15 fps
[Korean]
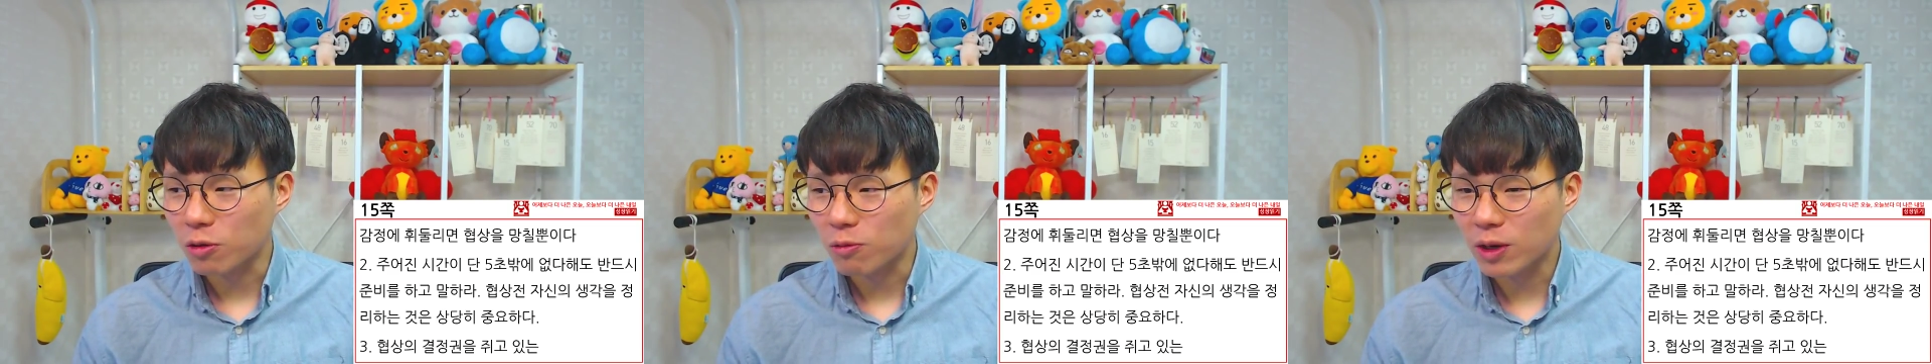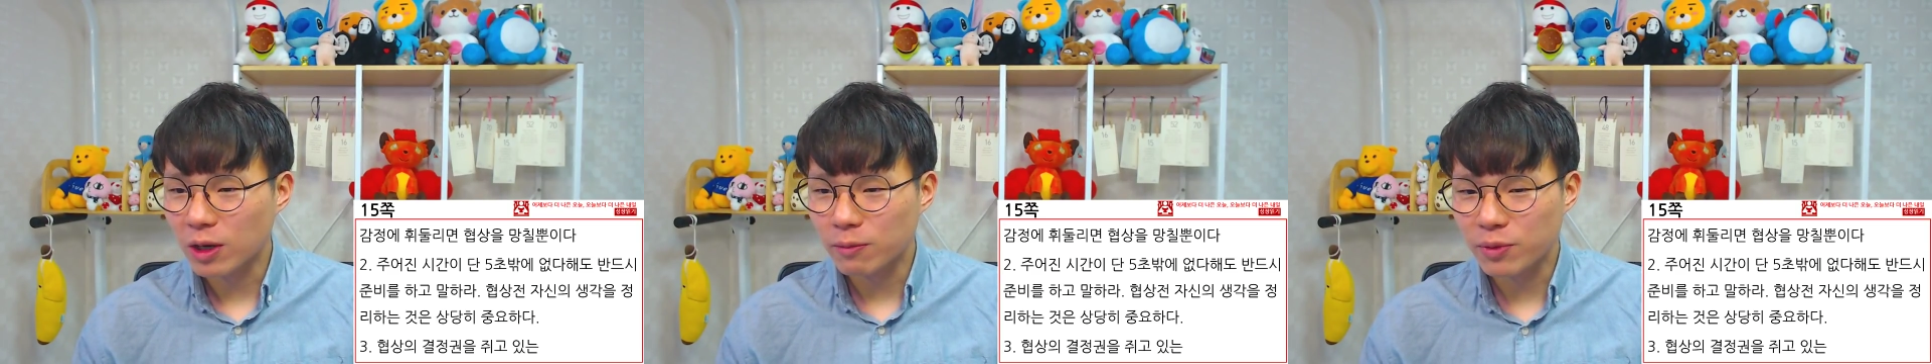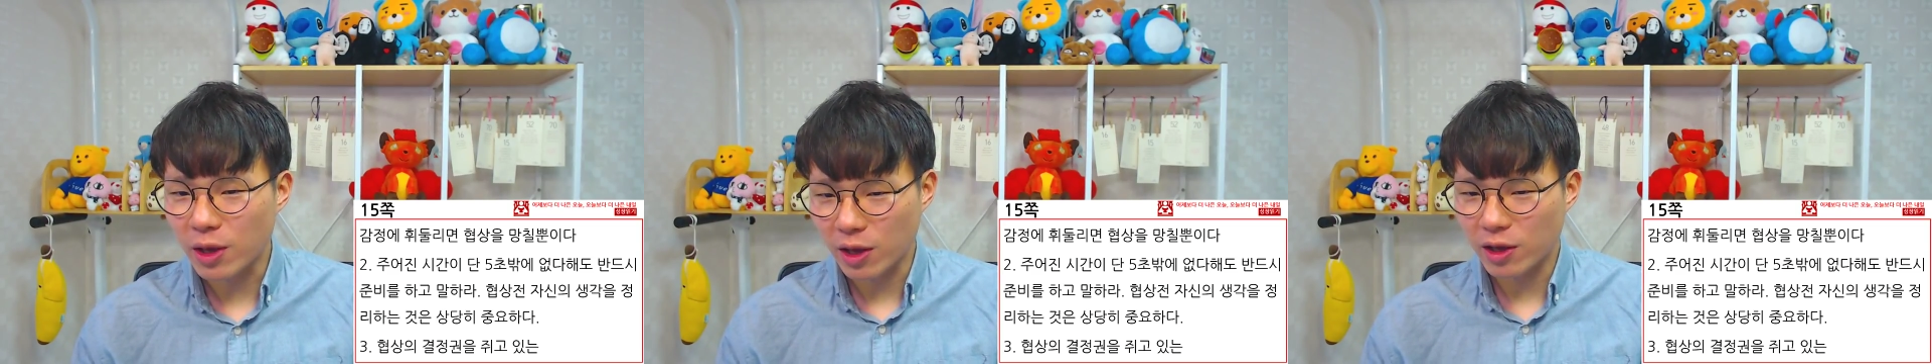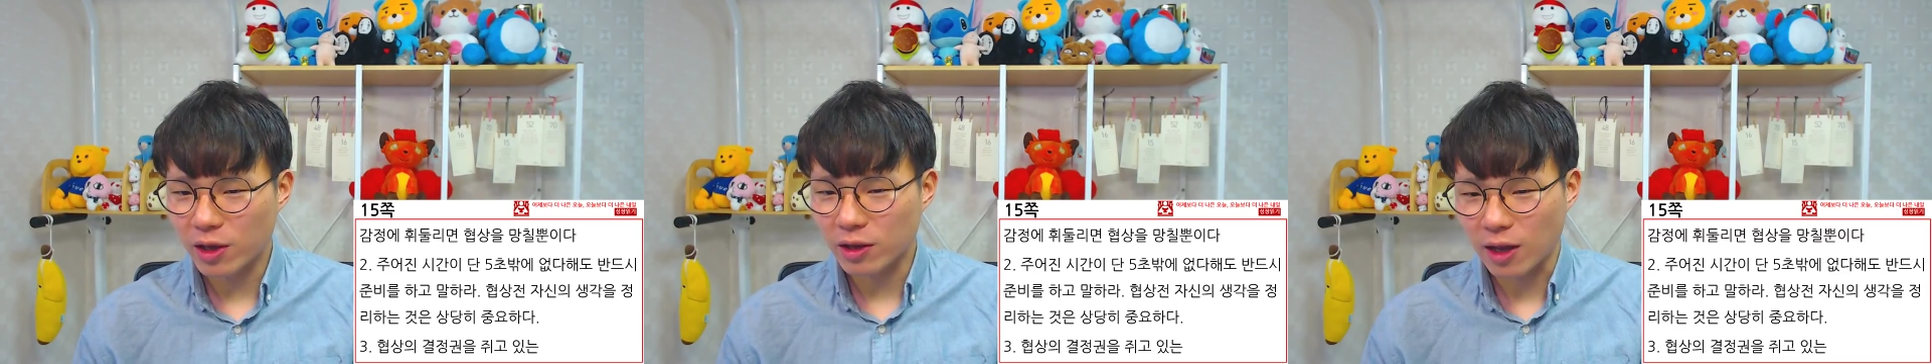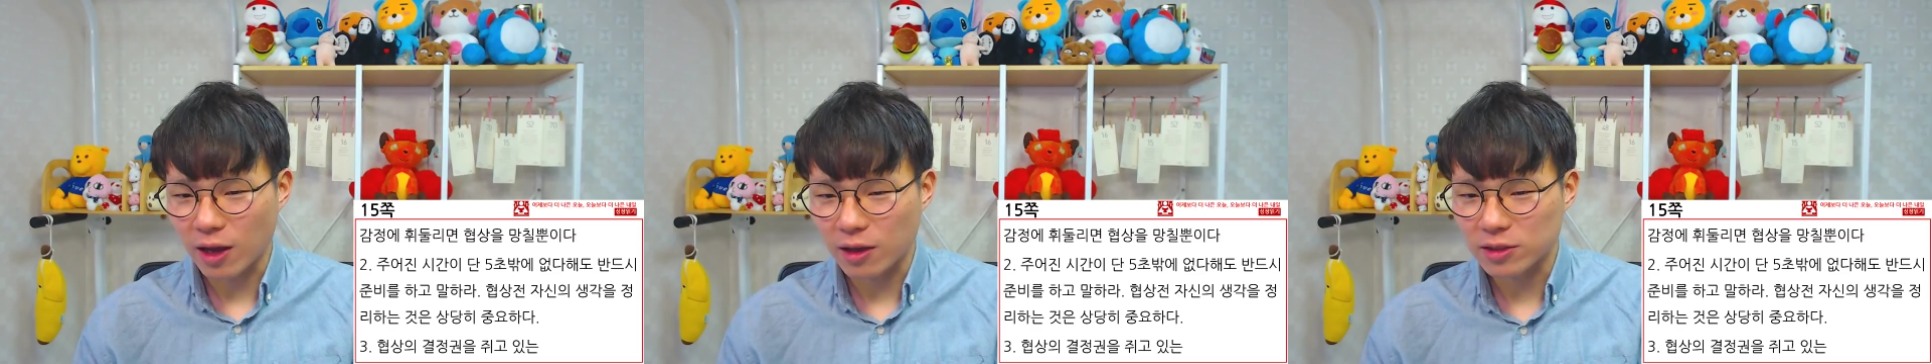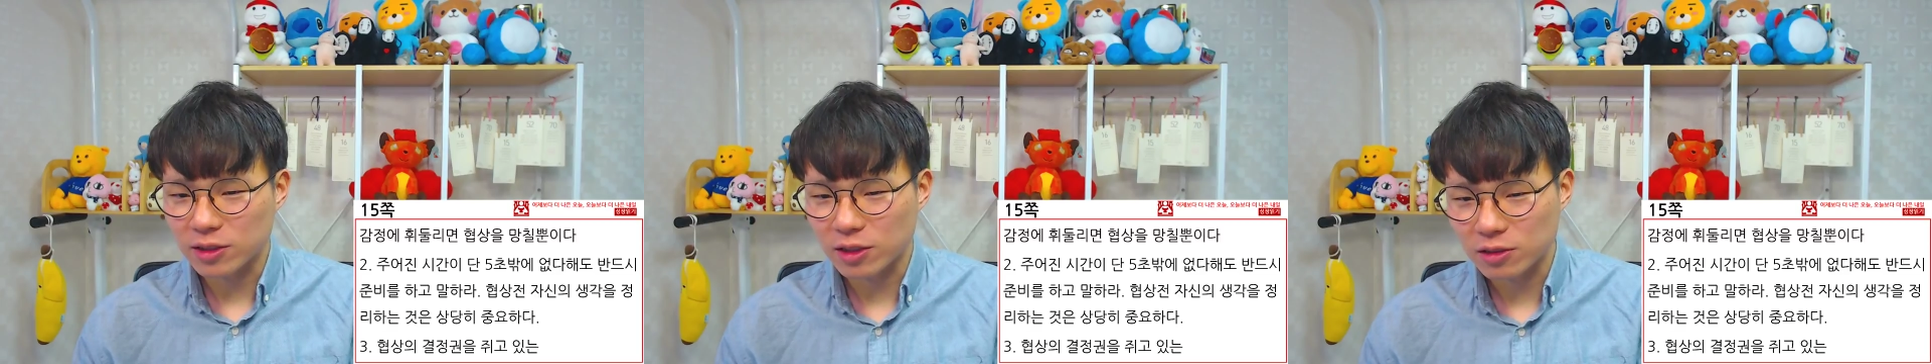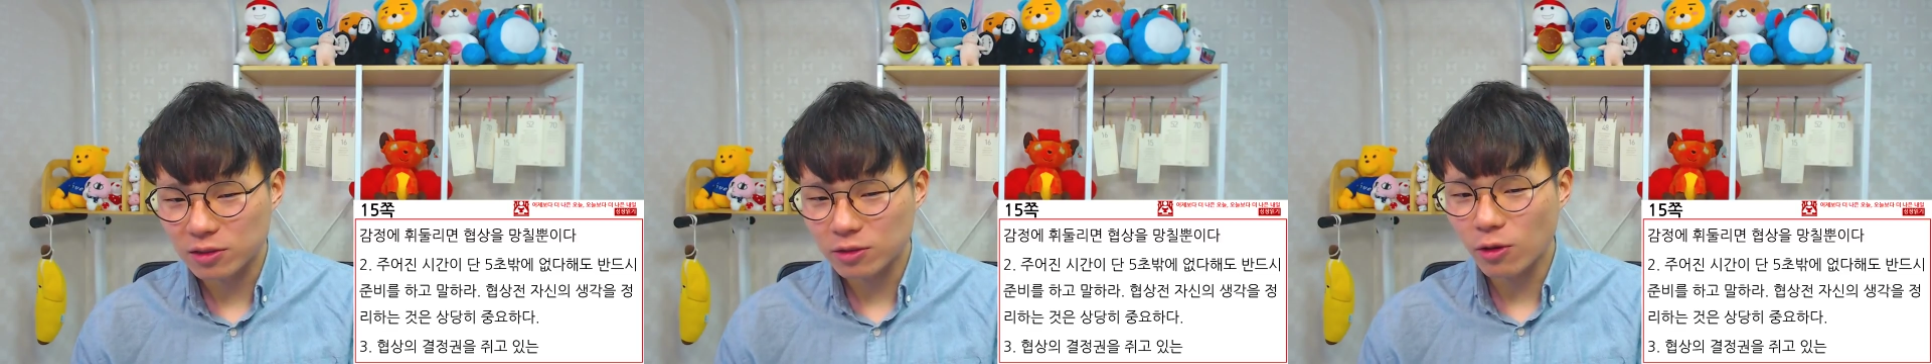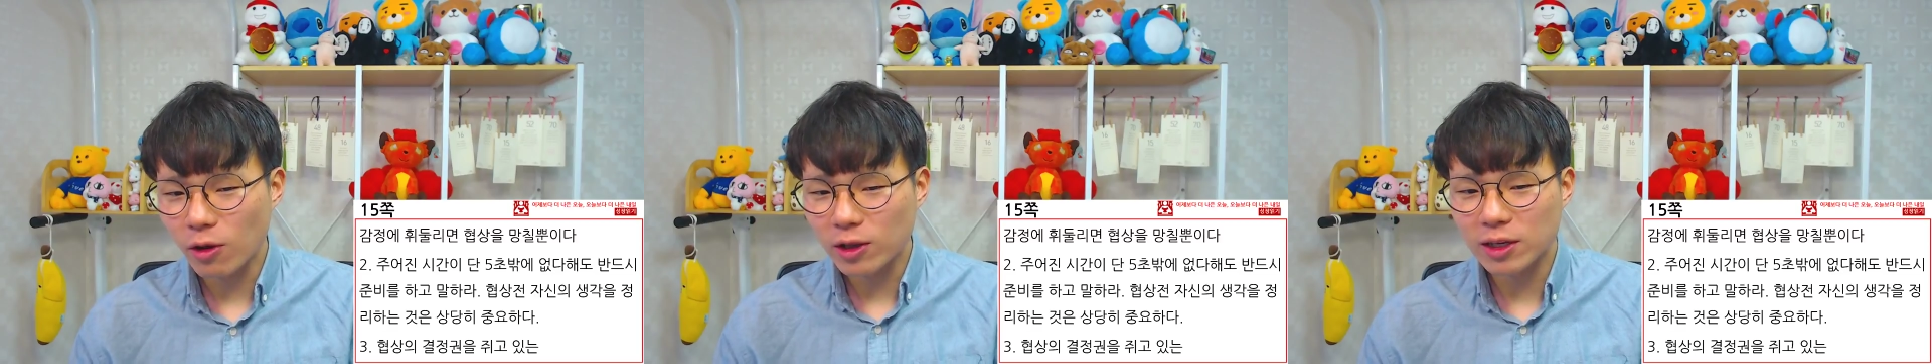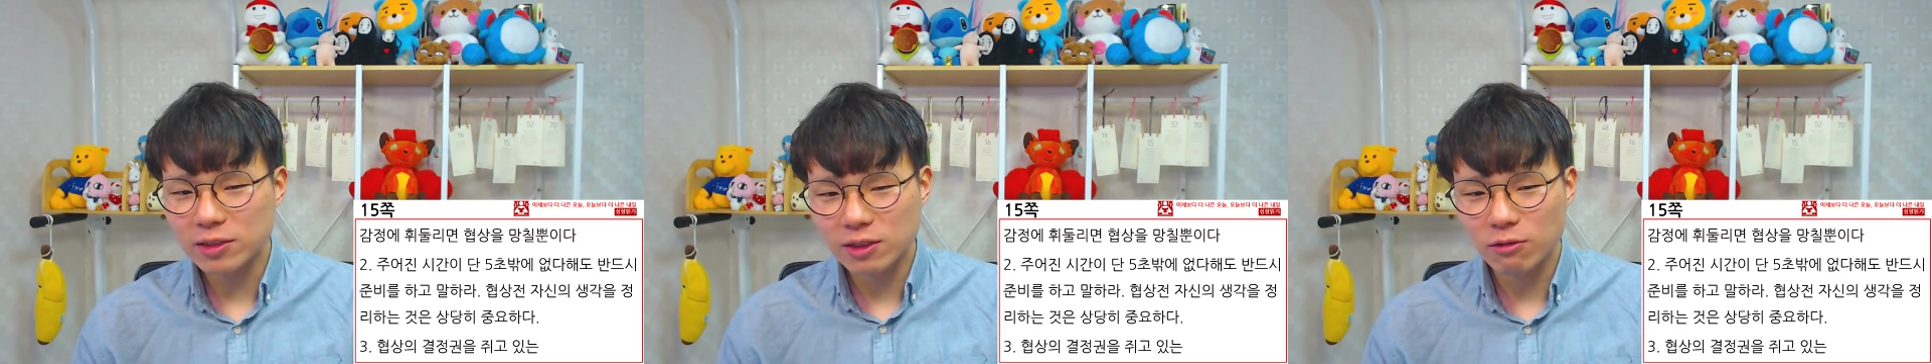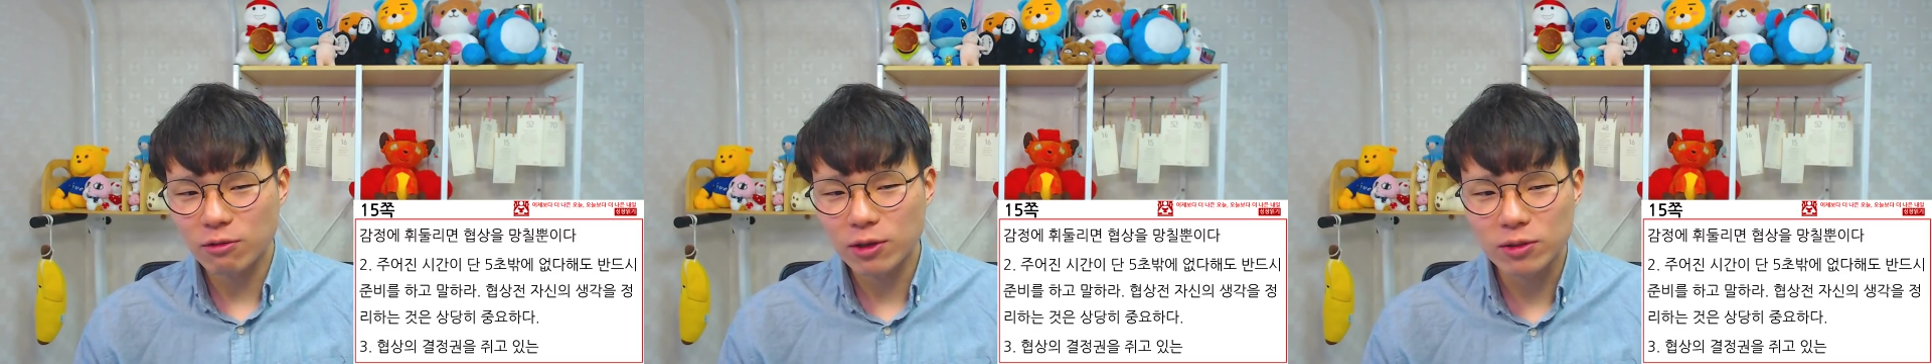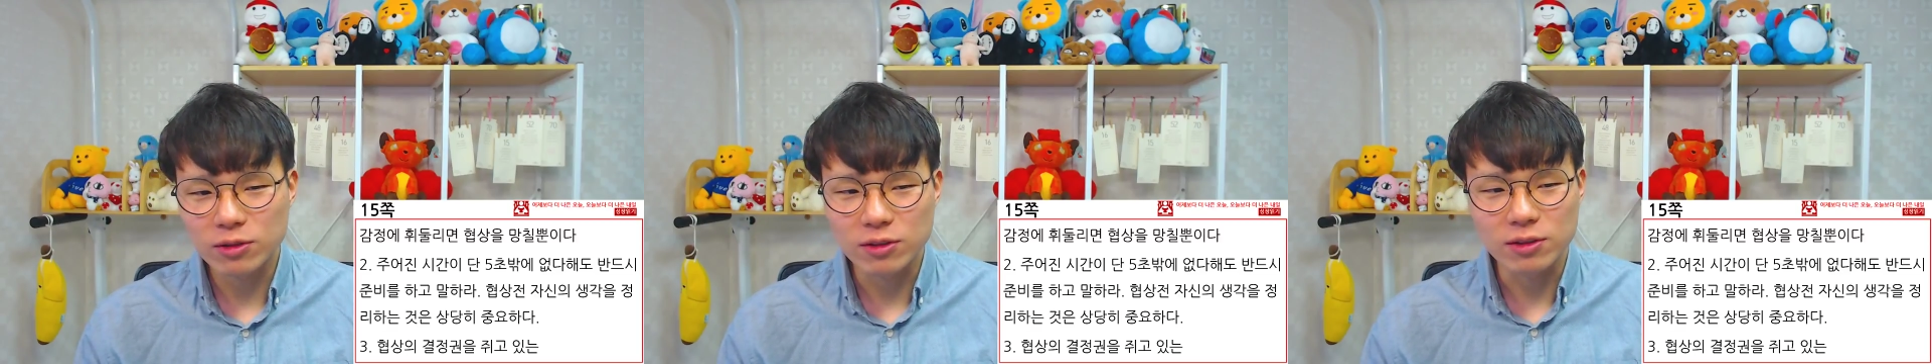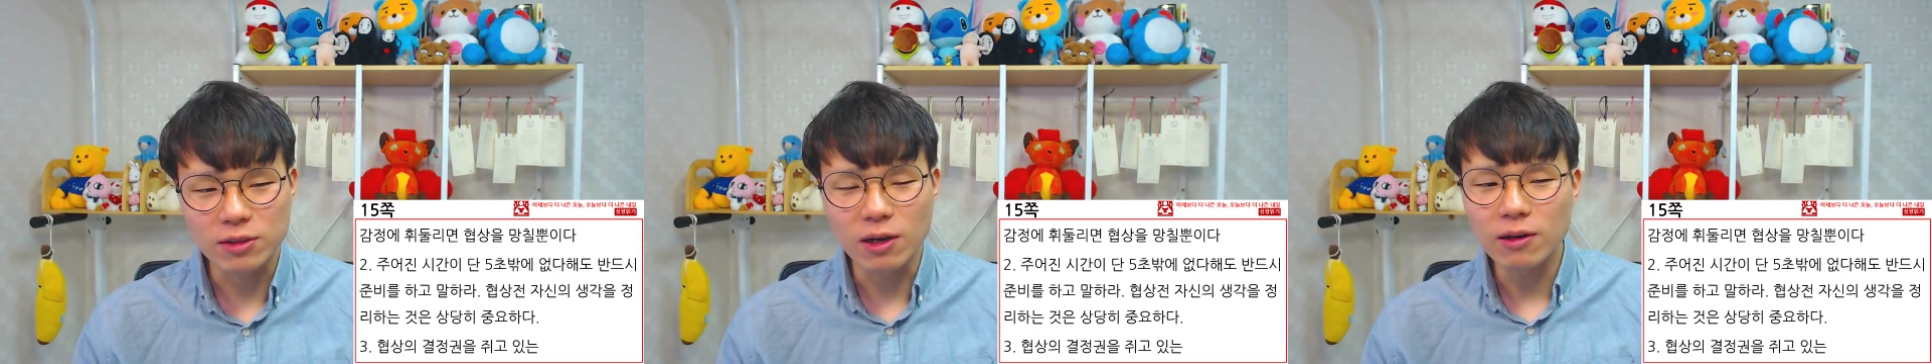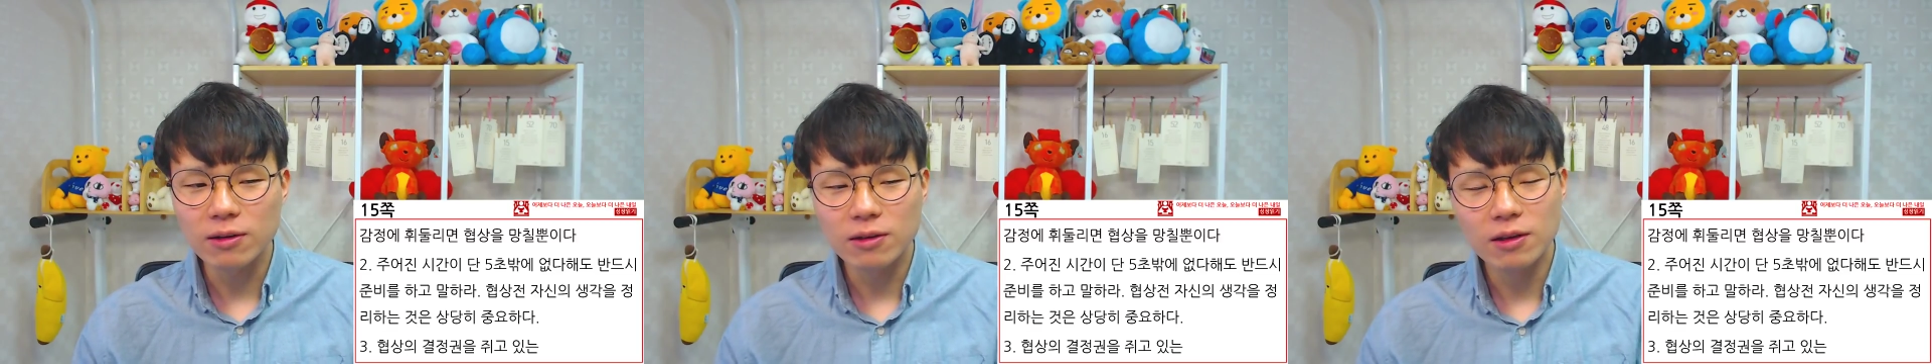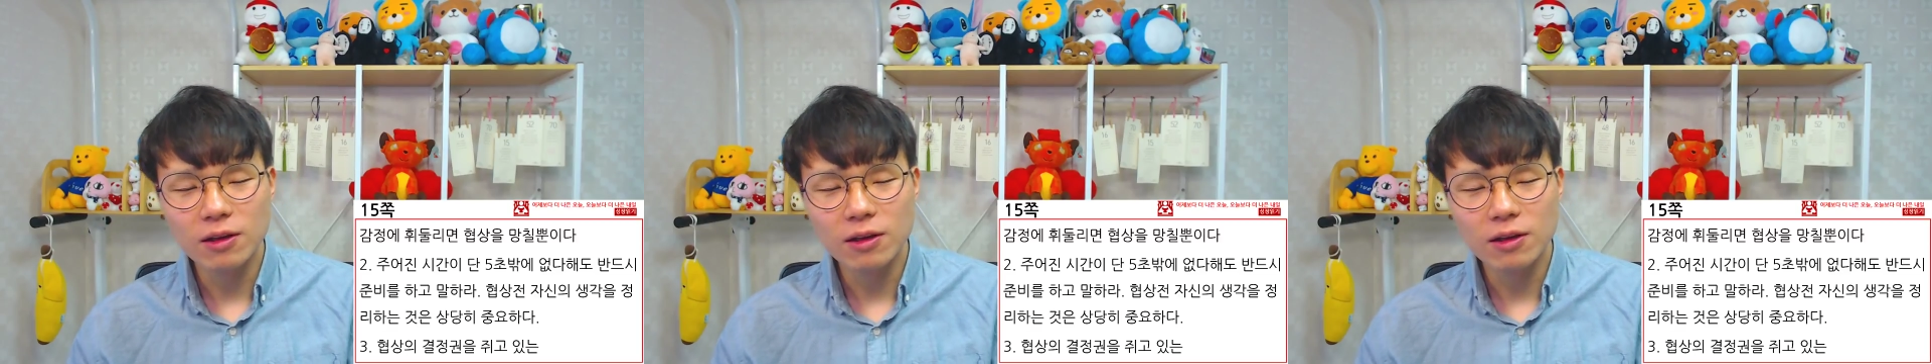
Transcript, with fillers: 왜냐면 비행기가 다 이제 떠야 되는 상황이었으니까.